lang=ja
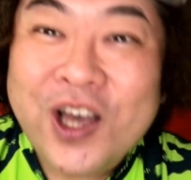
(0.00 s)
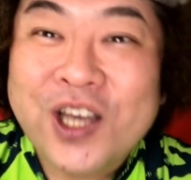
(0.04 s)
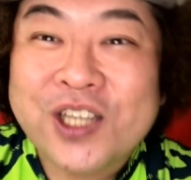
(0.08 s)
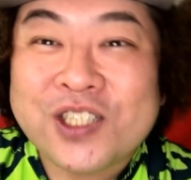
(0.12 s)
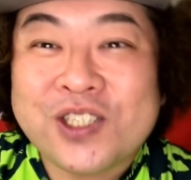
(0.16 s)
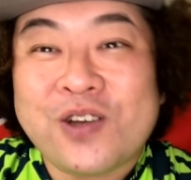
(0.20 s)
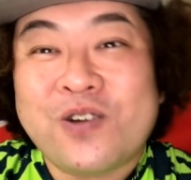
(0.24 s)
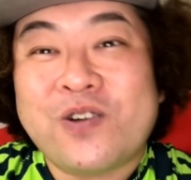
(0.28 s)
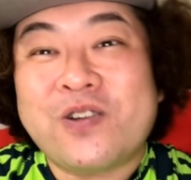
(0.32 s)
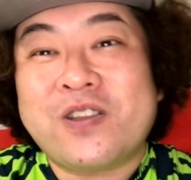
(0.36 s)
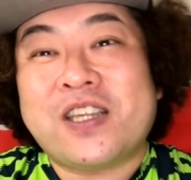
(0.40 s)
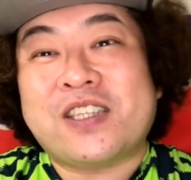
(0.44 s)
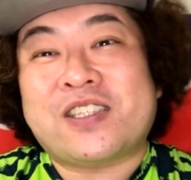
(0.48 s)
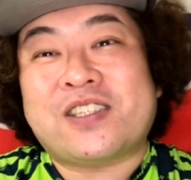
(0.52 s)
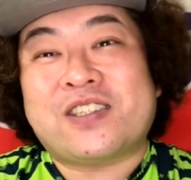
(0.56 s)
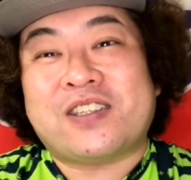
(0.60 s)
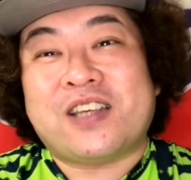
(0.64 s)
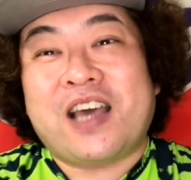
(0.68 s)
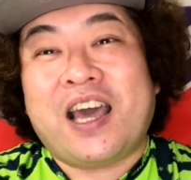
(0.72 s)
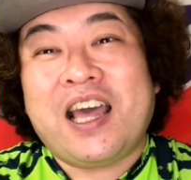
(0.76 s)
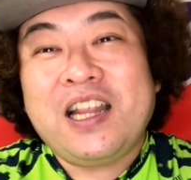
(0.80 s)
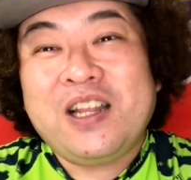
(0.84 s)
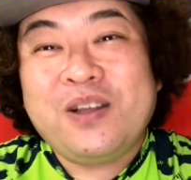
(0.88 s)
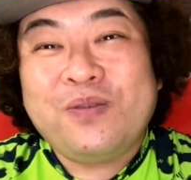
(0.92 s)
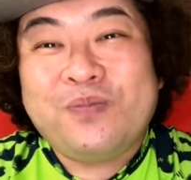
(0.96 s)
そうです。
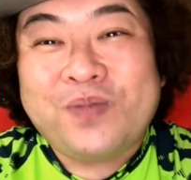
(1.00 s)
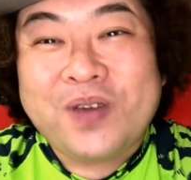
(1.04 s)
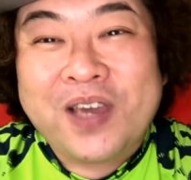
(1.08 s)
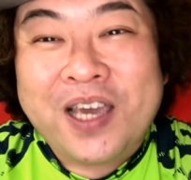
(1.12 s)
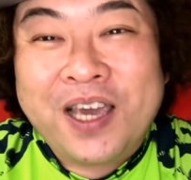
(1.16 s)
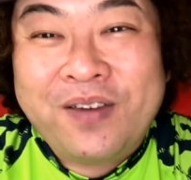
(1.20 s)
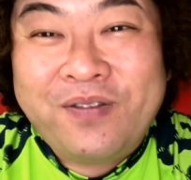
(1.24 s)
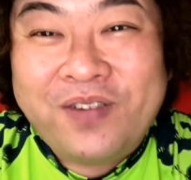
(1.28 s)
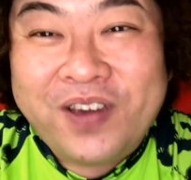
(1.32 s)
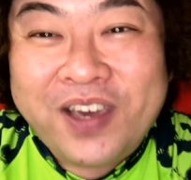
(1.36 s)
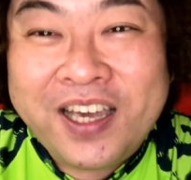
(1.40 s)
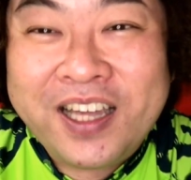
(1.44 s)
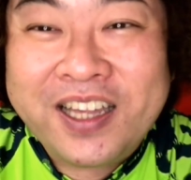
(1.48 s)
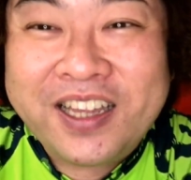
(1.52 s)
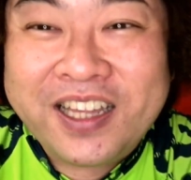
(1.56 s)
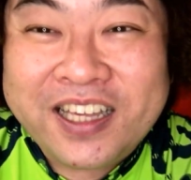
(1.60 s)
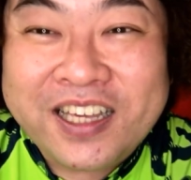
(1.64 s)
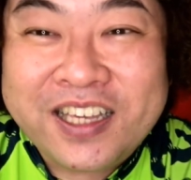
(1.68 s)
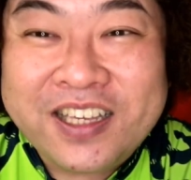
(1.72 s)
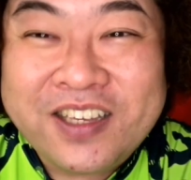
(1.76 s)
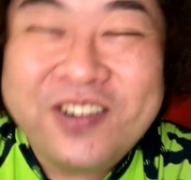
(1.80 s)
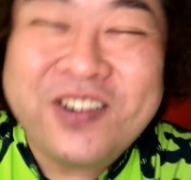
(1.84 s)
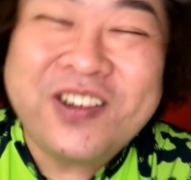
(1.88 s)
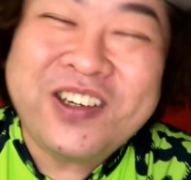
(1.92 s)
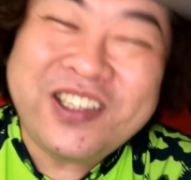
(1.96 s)
NPB
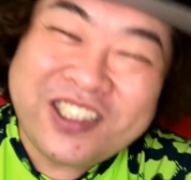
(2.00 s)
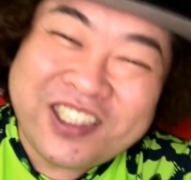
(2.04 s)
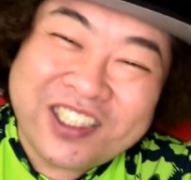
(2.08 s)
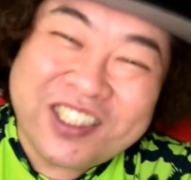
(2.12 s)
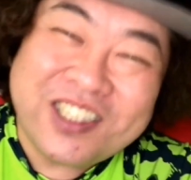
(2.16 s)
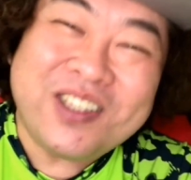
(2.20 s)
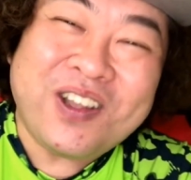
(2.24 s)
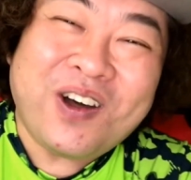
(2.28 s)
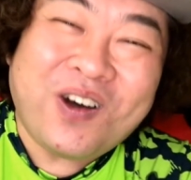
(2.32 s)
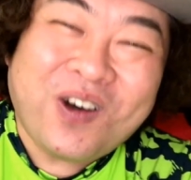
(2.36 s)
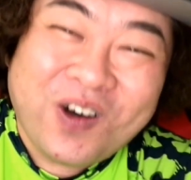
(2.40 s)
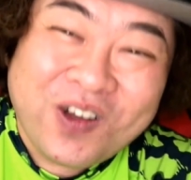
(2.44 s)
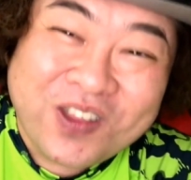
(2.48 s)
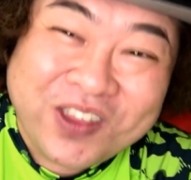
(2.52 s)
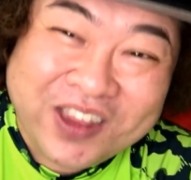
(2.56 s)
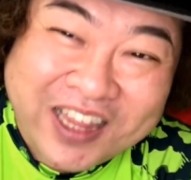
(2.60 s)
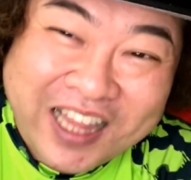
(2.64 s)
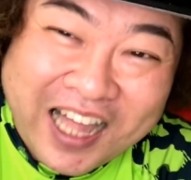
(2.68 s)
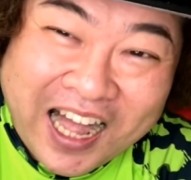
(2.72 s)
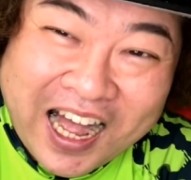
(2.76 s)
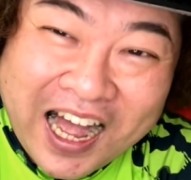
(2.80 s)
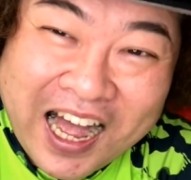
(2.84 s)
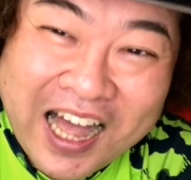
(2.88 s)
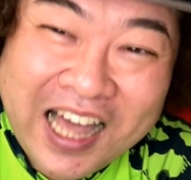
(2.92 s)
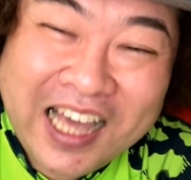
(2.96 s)
に唯一残っ
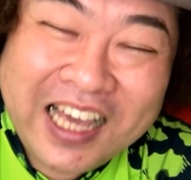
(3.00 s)
た